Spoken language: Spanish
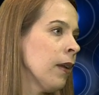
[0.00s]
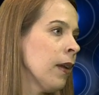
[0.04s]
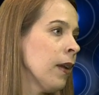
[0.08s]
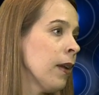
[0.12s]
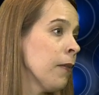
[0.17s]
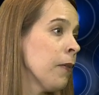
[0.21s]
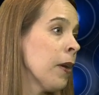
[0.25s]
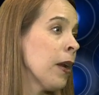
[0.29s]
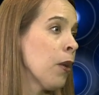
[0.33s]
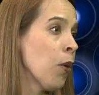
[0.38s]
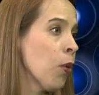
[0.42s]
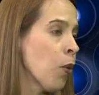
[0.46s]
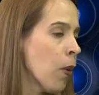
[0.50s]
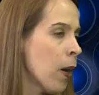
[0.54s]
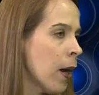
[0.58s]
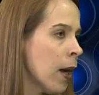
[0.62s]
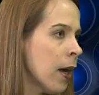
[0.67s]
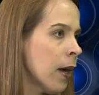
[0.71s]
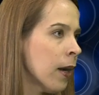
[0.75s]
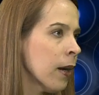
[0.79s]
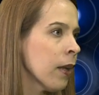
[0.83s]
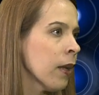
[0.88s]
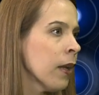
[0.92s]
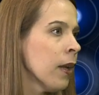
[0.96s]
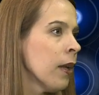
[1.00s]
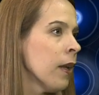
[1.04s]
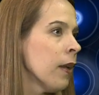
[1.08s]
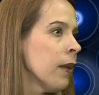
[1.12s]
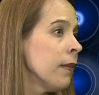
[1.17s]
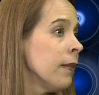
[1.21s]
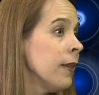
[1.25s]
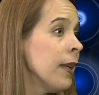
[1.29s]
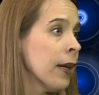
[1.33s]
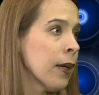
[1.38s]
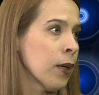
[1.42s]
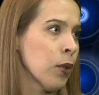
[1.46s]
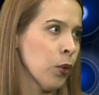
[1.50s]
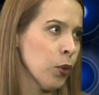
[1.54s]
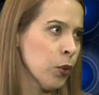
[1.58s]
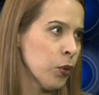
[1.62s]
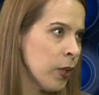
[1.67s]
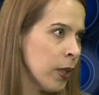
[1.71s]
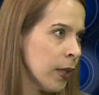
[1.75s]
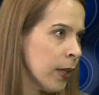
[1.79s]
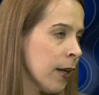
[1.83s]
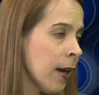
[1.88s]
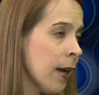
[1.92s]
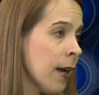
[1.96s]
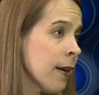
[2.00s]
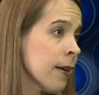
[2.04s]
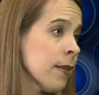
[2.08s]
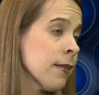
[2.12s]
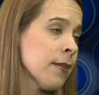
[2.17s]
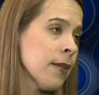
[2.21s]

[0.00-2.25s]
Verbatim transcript: evaluar, diagnosticar,